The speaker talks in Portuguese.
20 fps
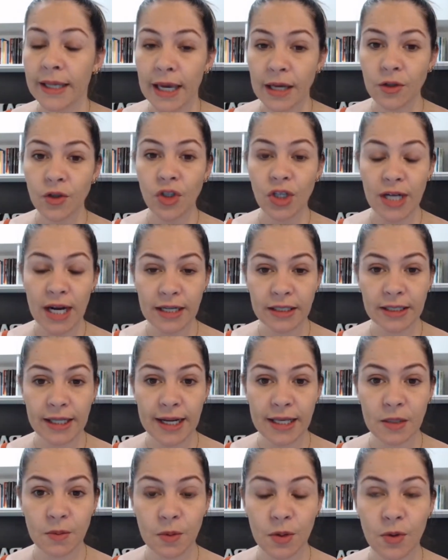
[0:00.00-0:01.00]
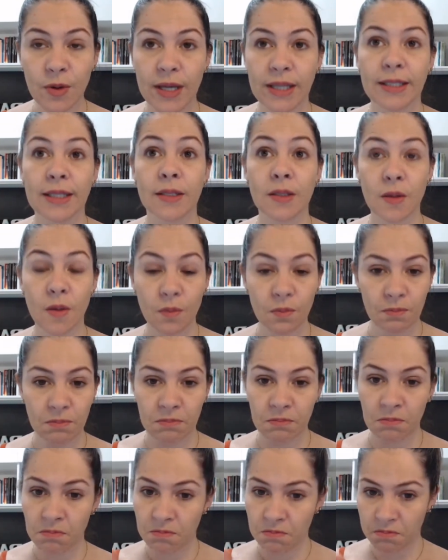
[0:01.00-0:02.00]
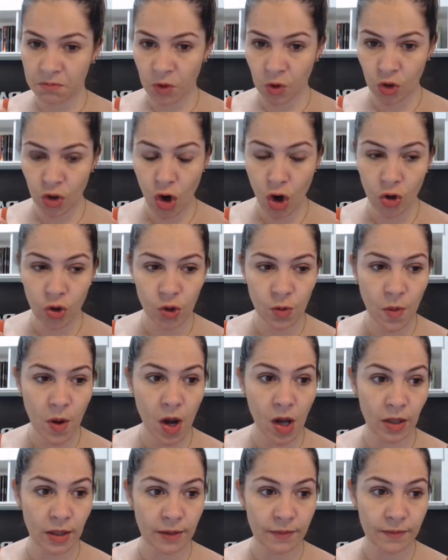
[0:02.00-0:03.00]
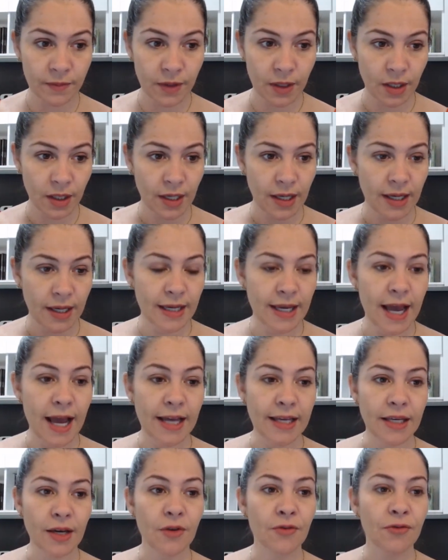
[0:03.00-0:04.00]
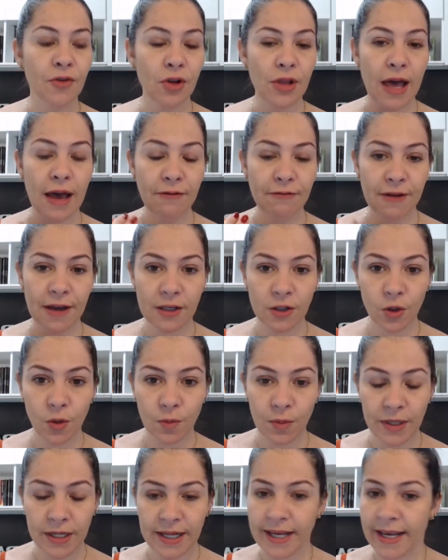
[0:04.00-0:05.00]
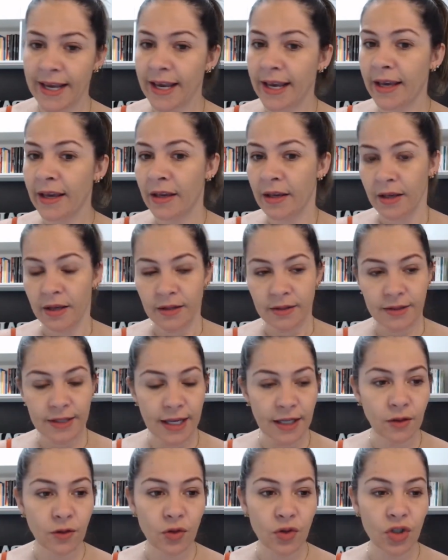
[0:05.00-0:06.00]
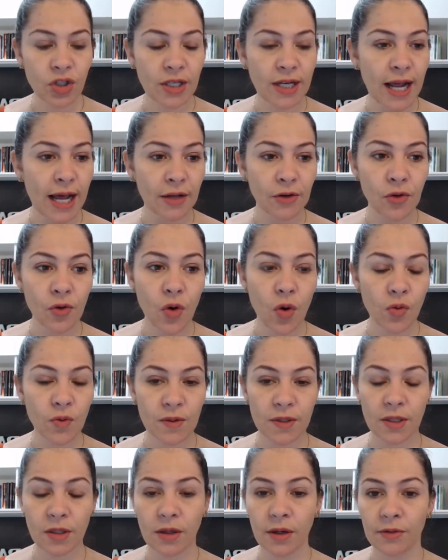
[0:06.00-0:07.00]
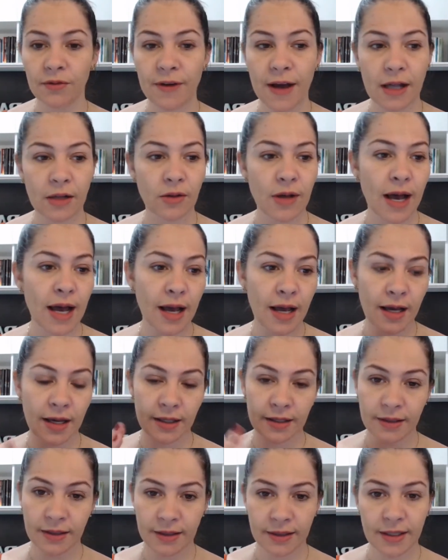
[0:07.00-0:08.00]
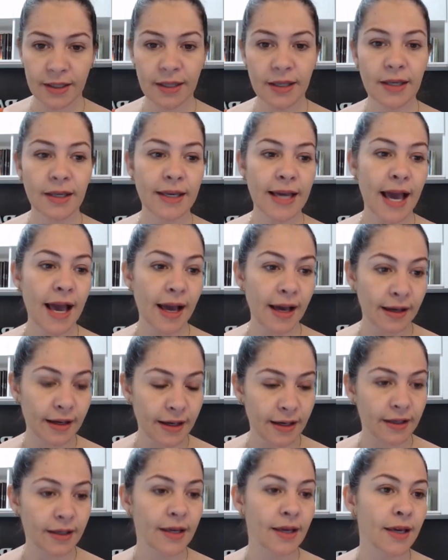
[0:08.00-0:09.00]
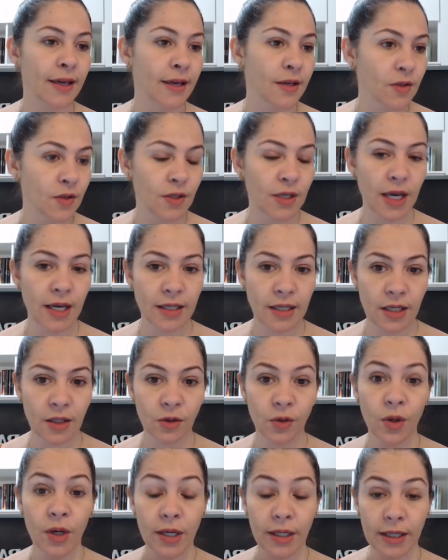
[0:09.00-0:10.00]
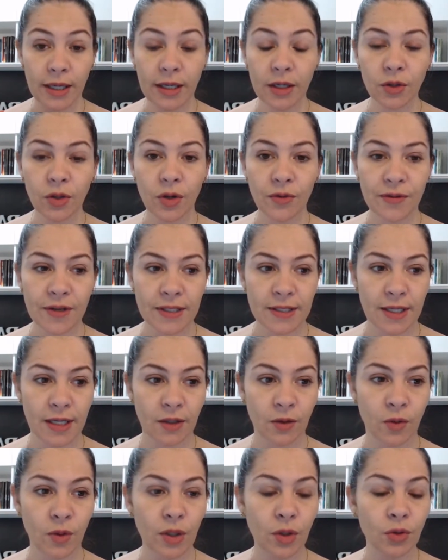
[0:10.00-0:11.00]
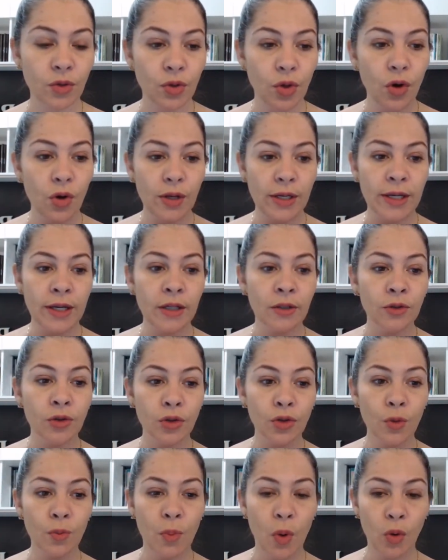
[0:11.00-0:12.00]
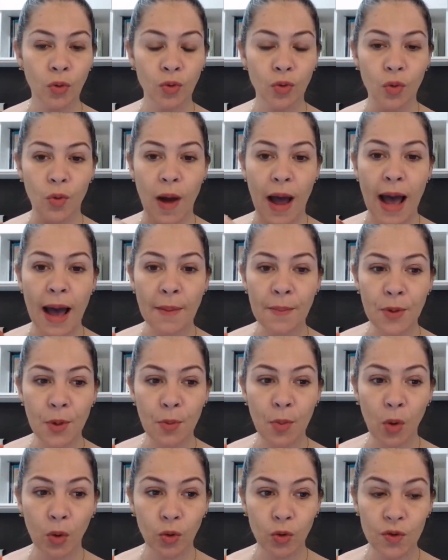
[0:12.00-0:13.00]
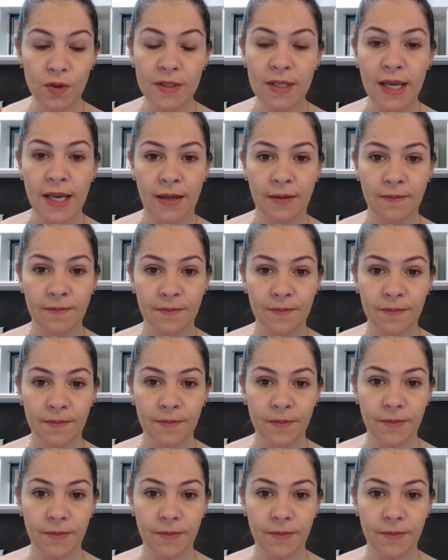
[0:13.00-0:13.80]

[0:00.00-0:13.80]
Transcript: Quero girar três piruetas, show de bola. E aí eu vou lá, faço o plié, tento girar, não consigo e falo, ai, que nhaca, que isso, que aquilo. O que, que eu estou fazendo? Eu estou olhando do ponto A para o ponto Z.